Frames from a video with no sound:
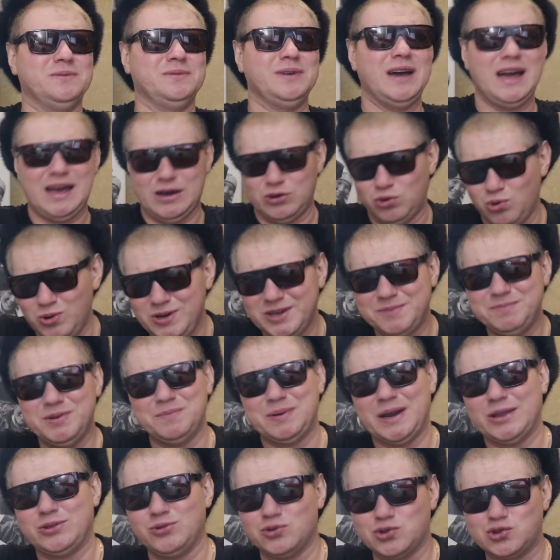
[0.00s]
А, ролик был
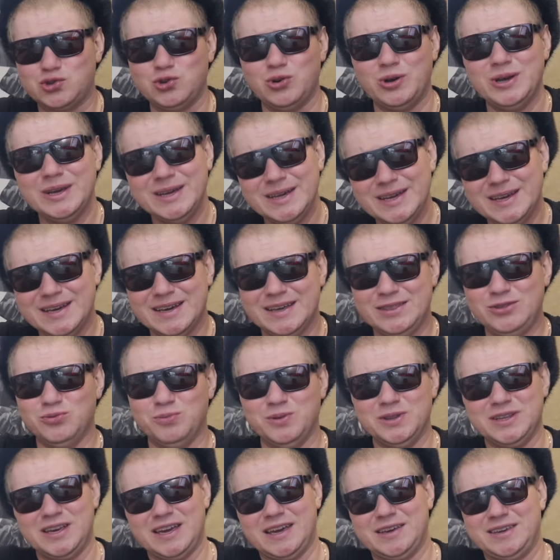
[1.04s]
про то, что,
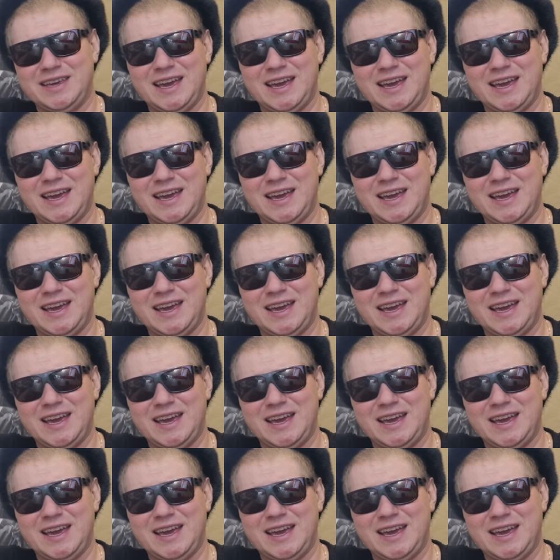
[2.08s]
думаю, я,